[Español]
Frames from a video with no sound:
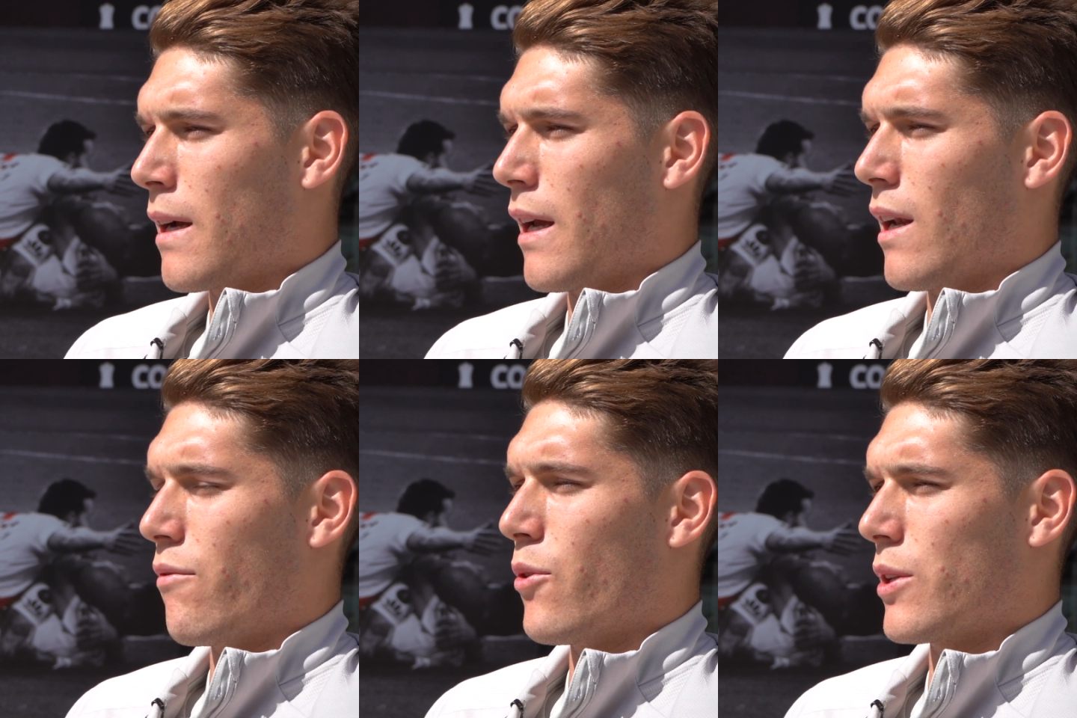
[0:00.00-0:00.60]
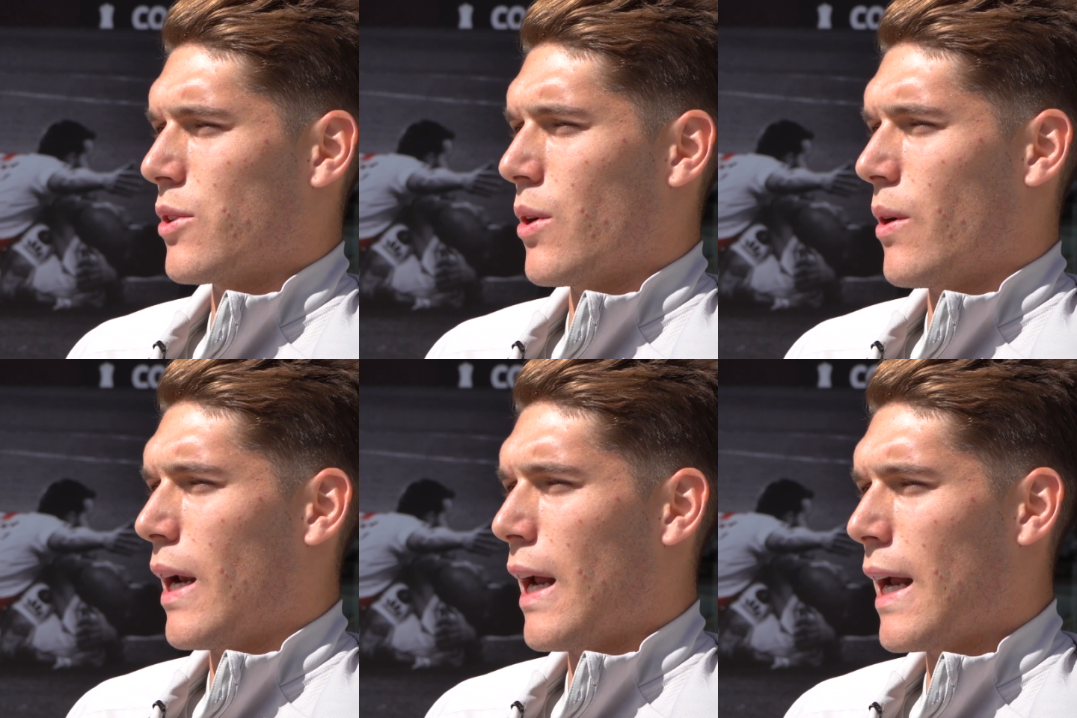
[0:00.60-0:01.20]
el
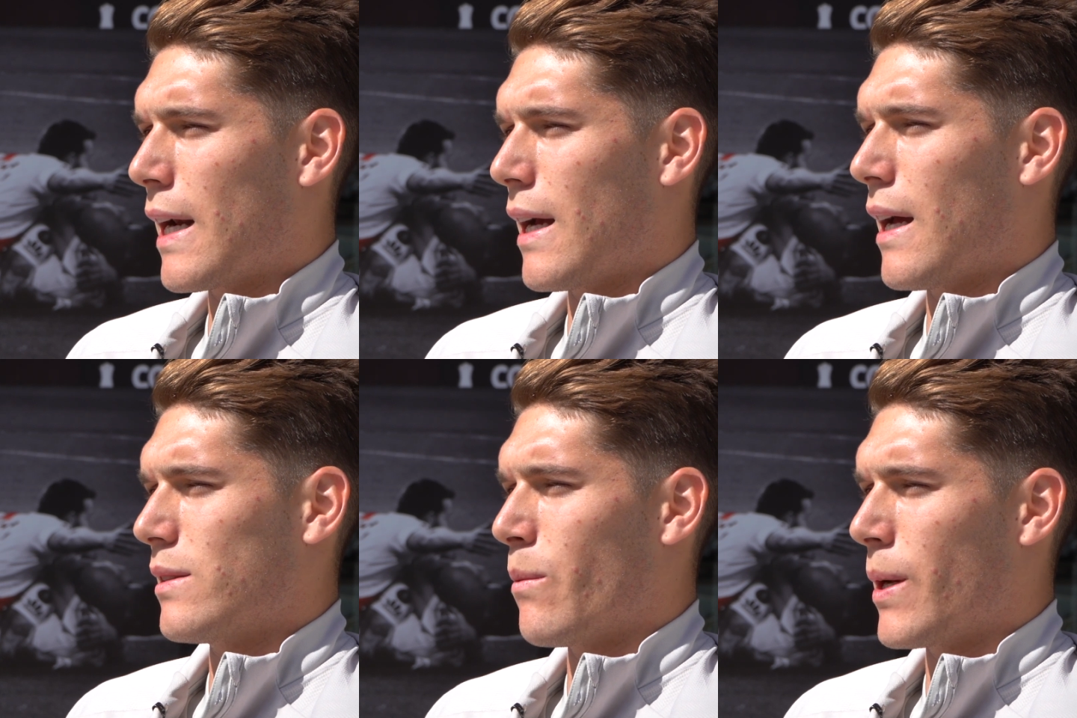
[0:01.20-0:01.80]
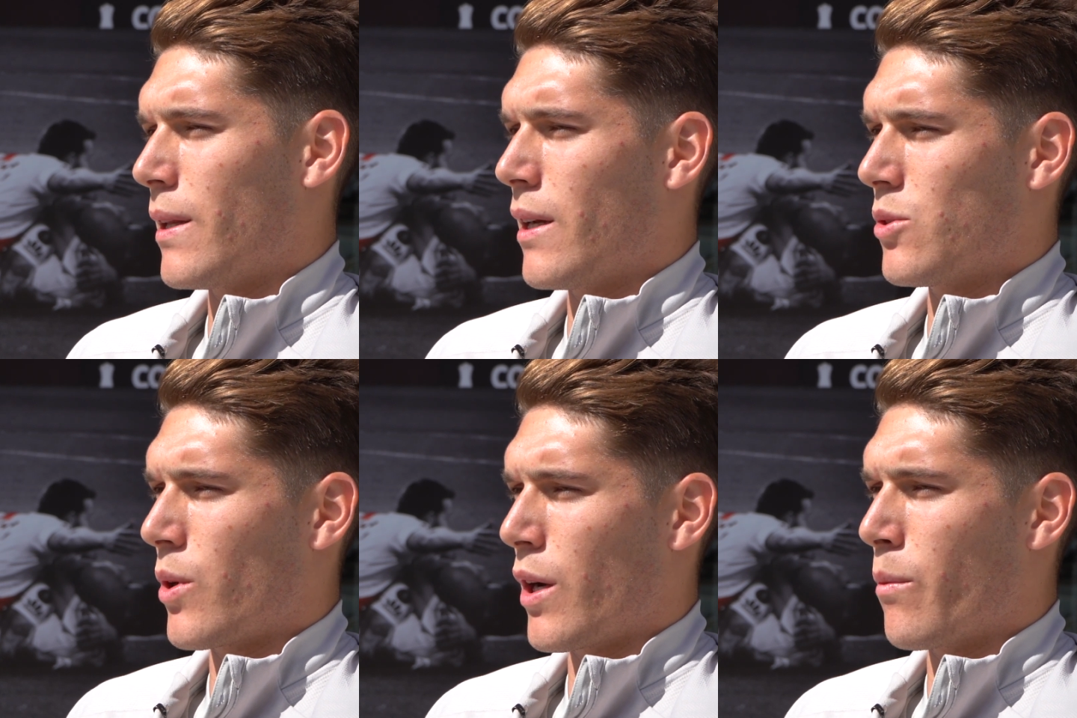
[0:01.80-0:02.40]
esfuerzo a la larga siempre tiene
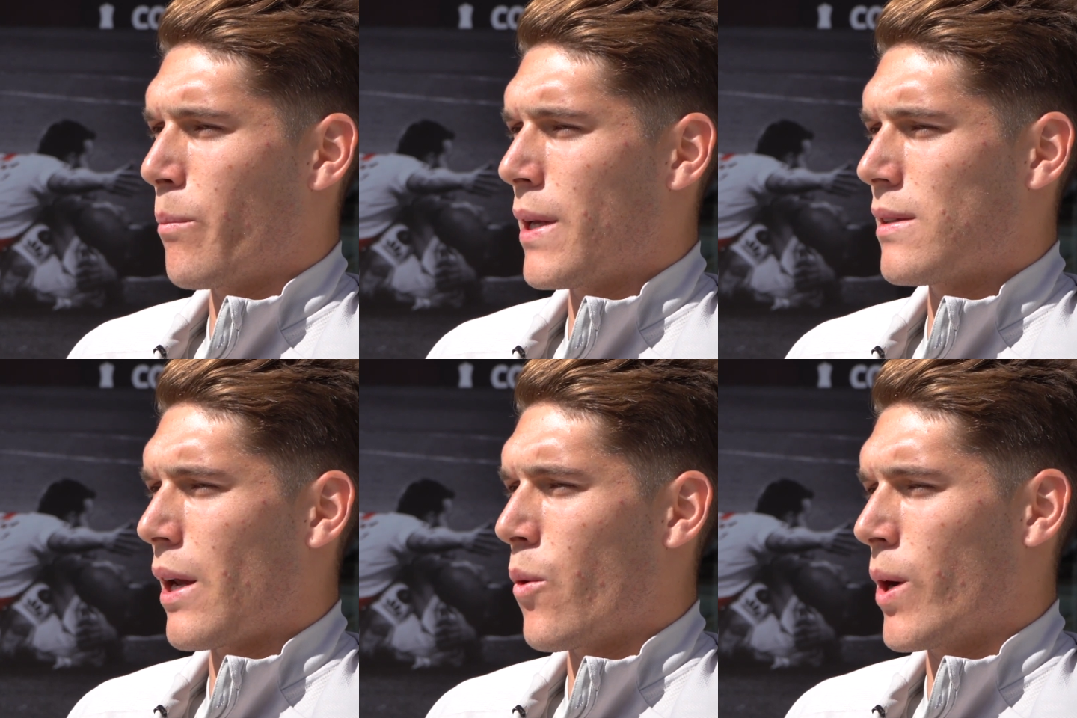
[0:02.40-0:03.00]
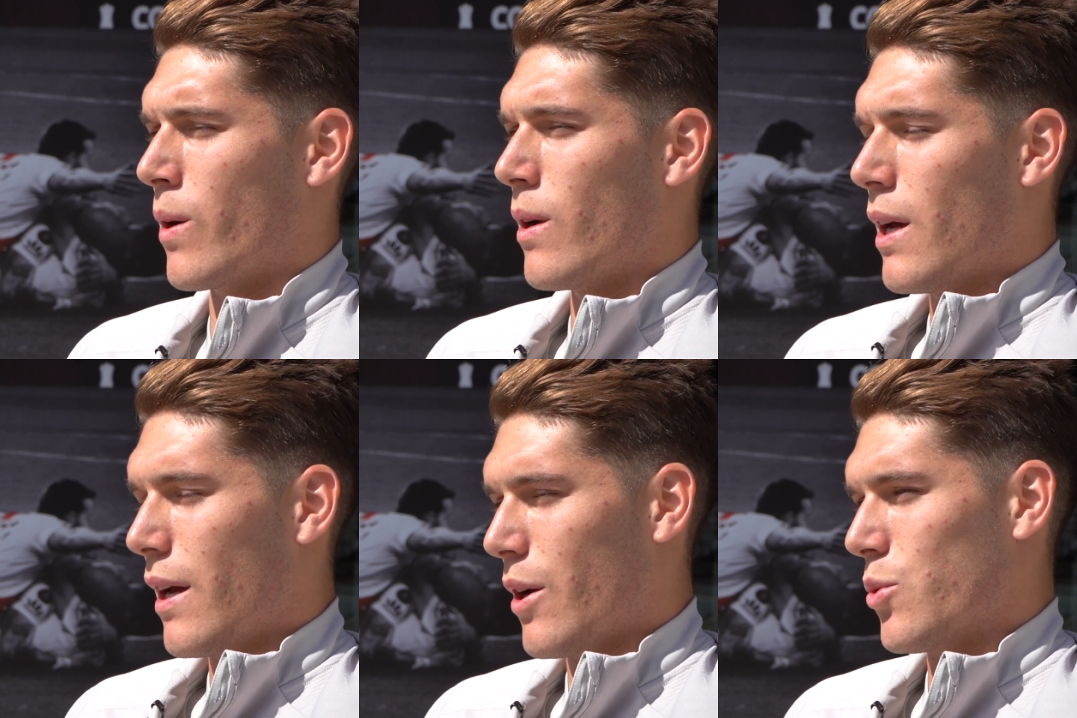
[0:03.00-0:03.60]
su recompensa y bueno,
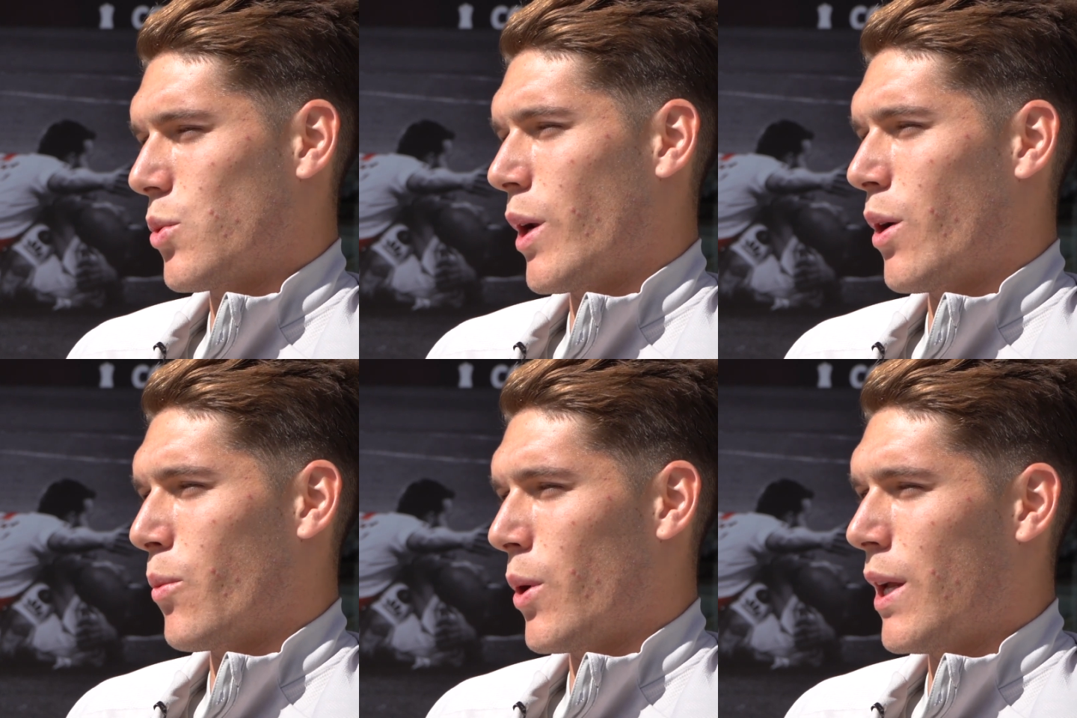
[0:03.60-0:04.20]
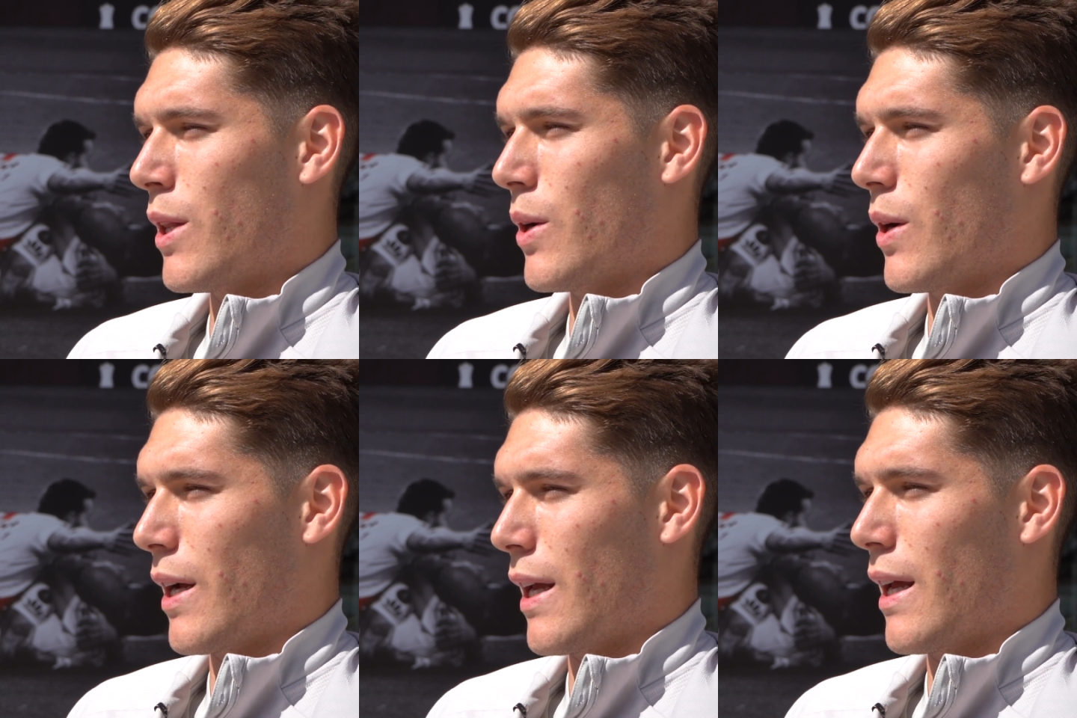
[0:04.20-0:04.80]
es un sueño muy
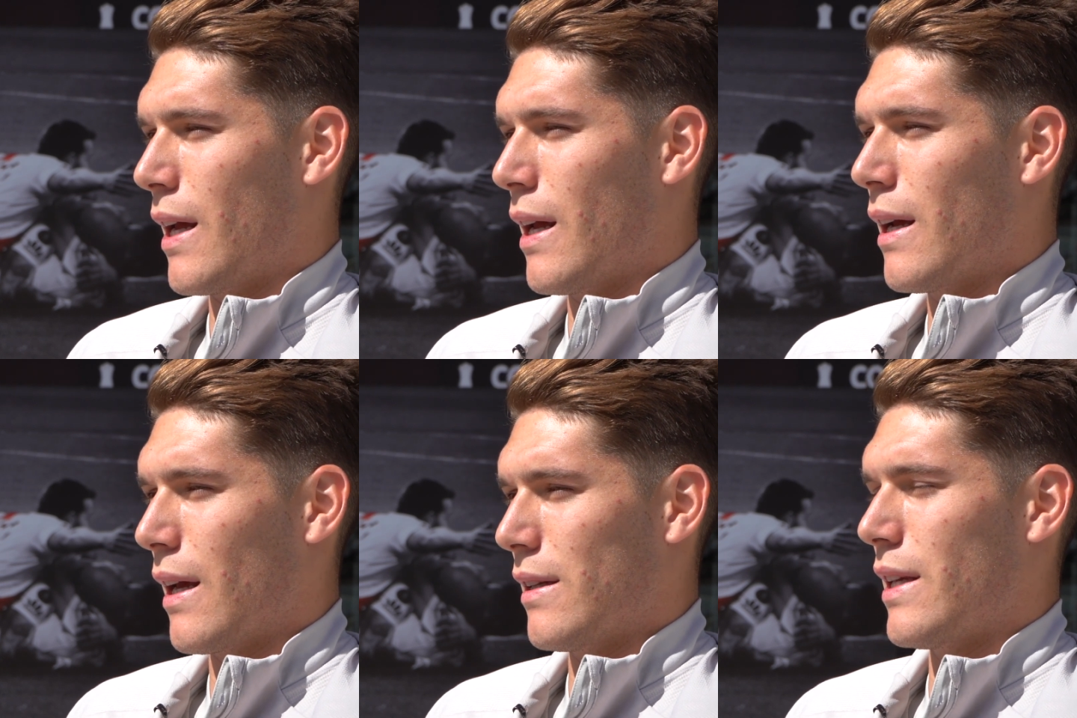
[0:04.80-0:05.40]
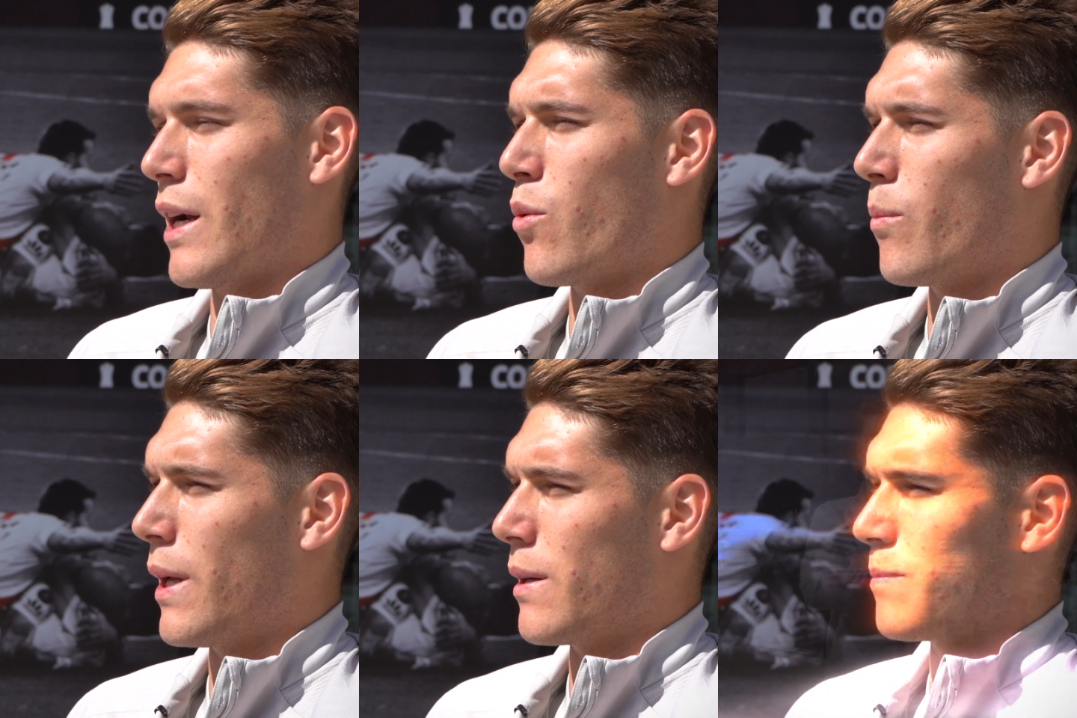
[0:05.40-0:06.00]
lindo que, que quisiera
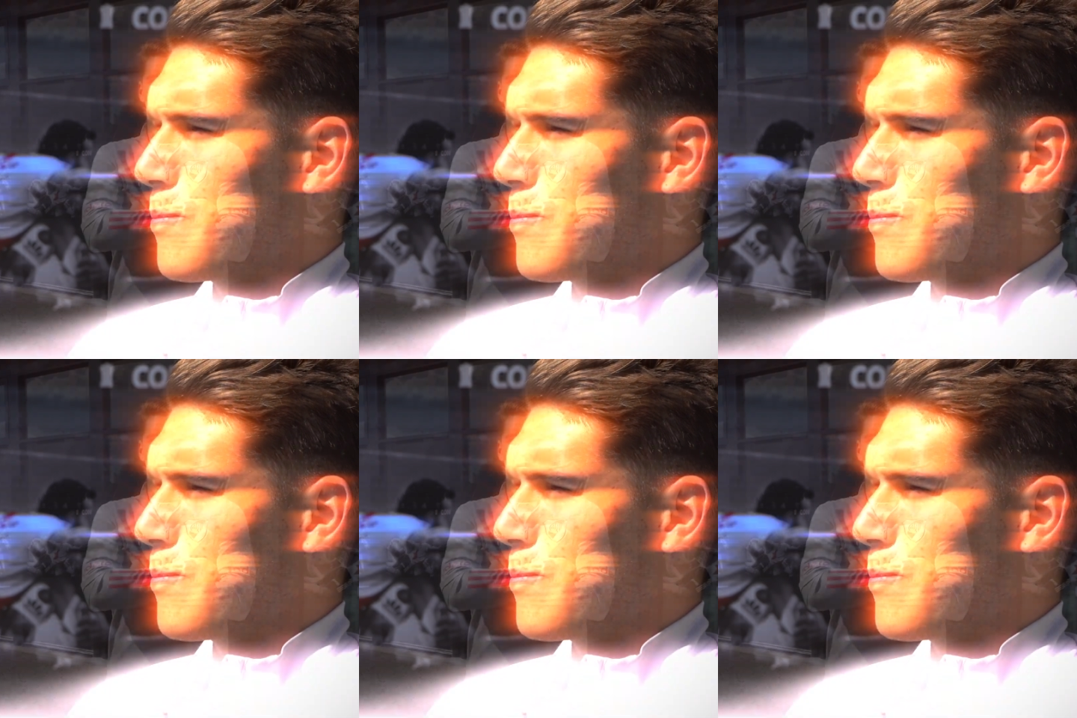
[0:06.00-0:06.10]
cumplir.